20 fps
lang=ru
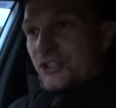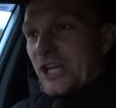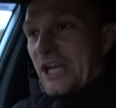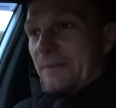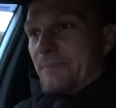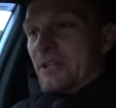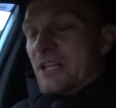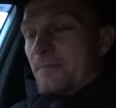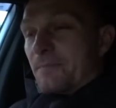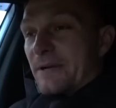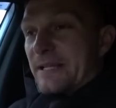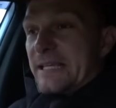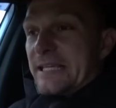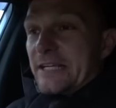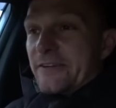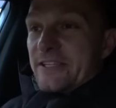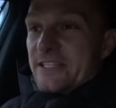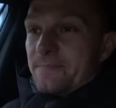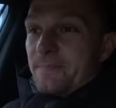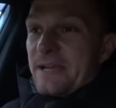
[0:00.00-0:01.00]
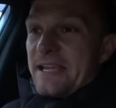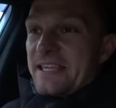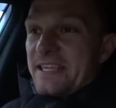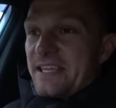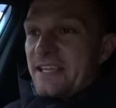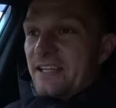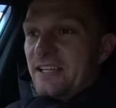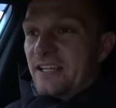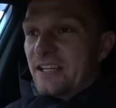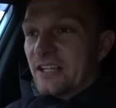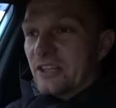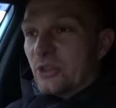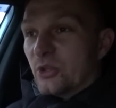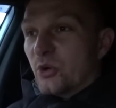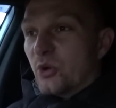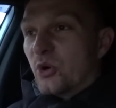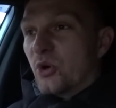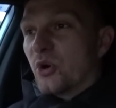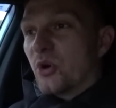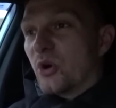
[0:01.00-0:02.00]
Жаль было проигрывать Бэхе,
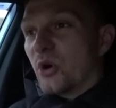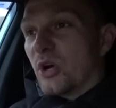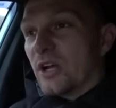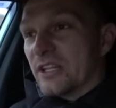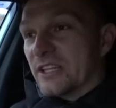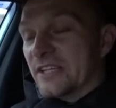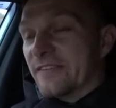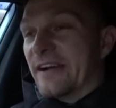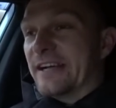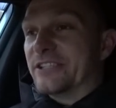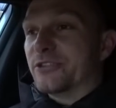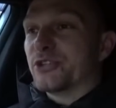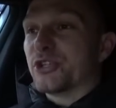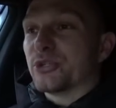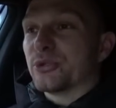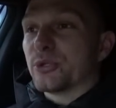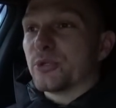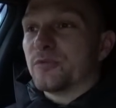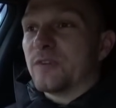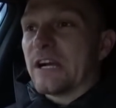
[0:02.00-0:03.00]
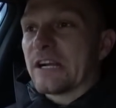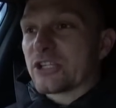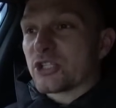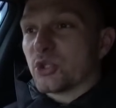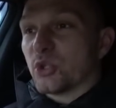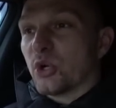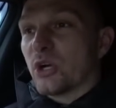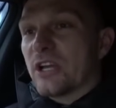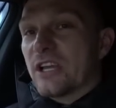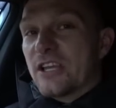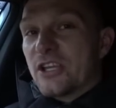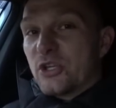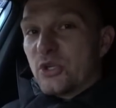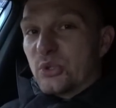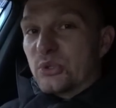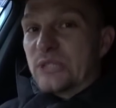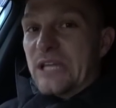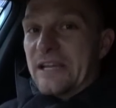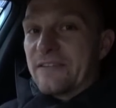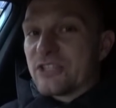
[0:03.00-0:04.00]
но давайте учитывать тот факт, что
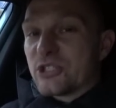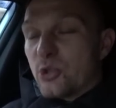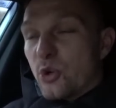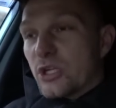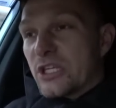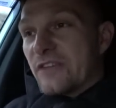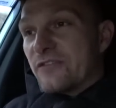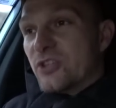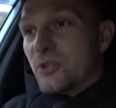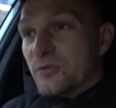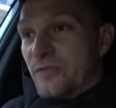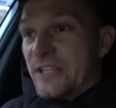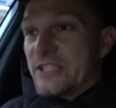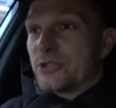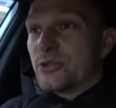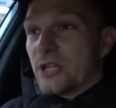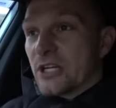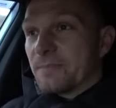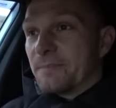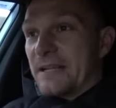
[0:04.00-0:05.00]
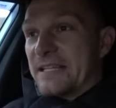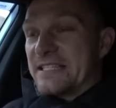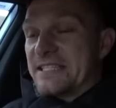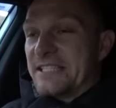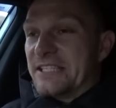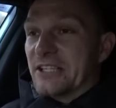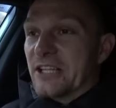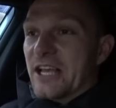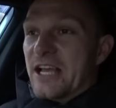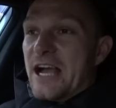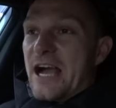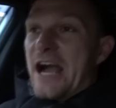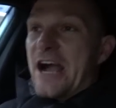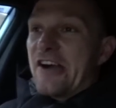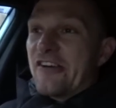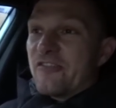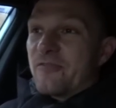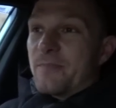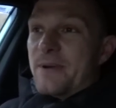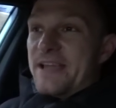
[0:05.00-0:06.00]
Hyundai в стоке, в нем 245 сил,
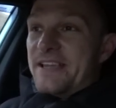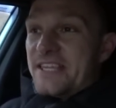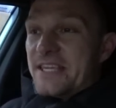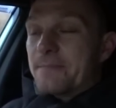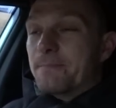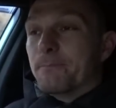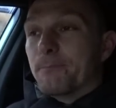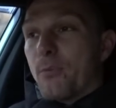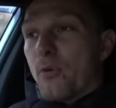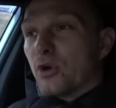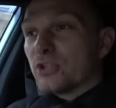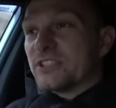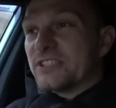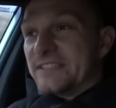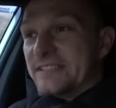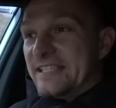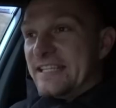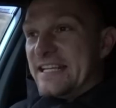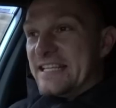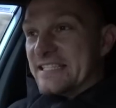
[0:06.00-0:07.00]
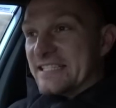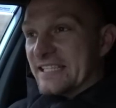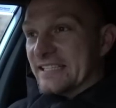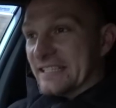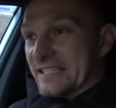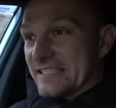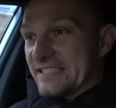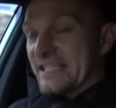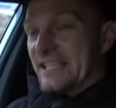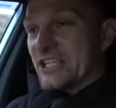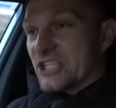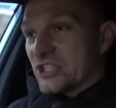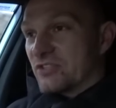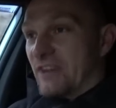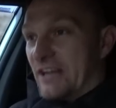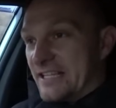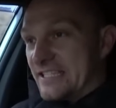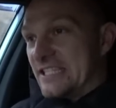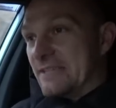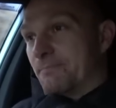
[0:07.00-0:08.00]
а в Бэхе под 300 на Stage
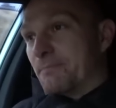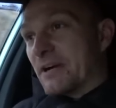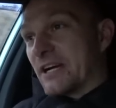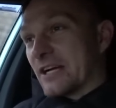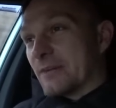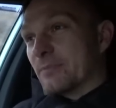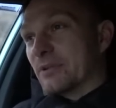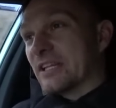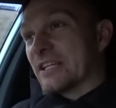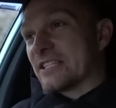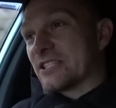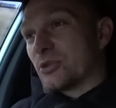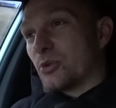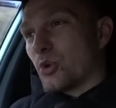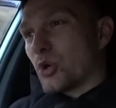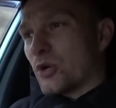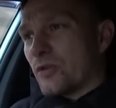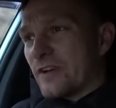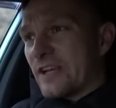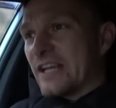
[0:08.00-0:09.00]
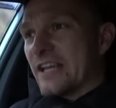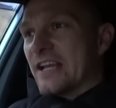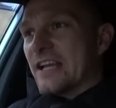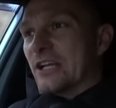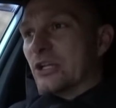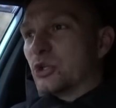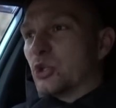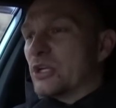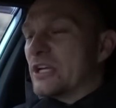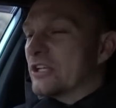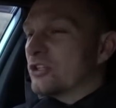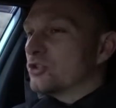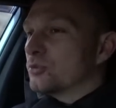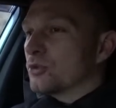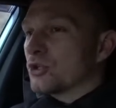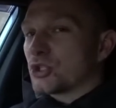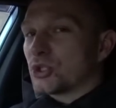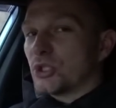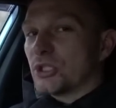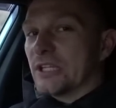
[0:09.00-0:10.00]
2. Если бы Бэха была стоковая, то я
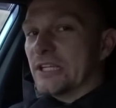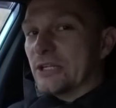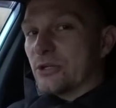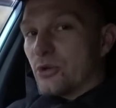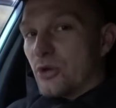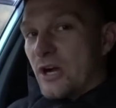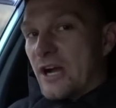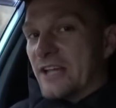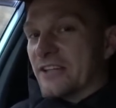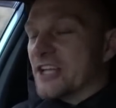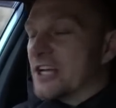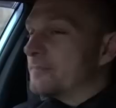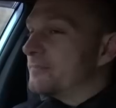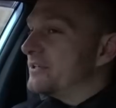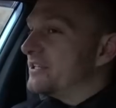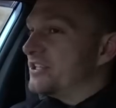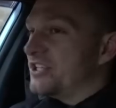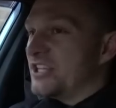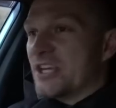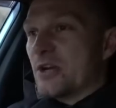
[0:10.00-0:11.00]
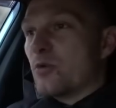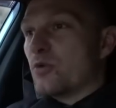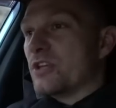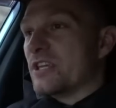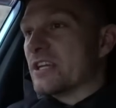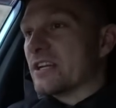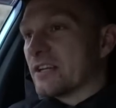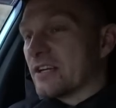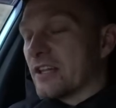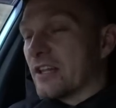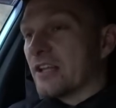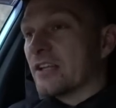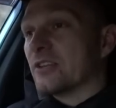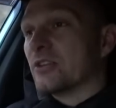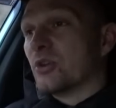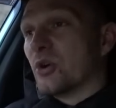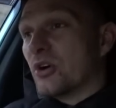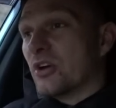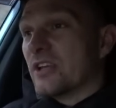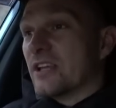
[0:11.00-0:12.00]
думаю, что далеко она бы не уехала.
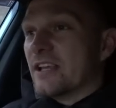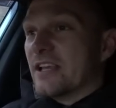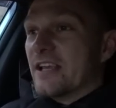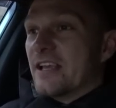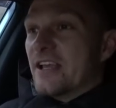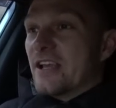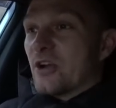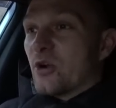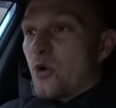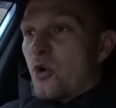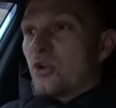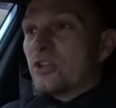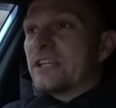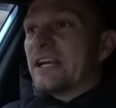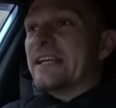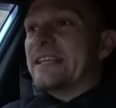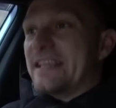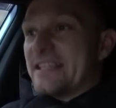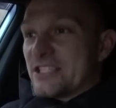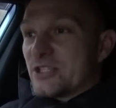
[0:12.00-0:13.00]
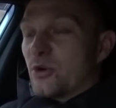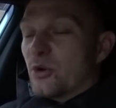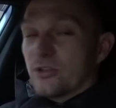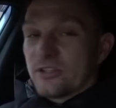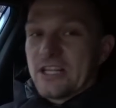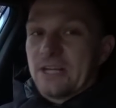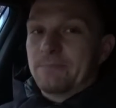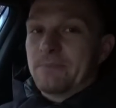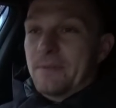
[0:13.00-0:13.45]
Но гонка есть гонка.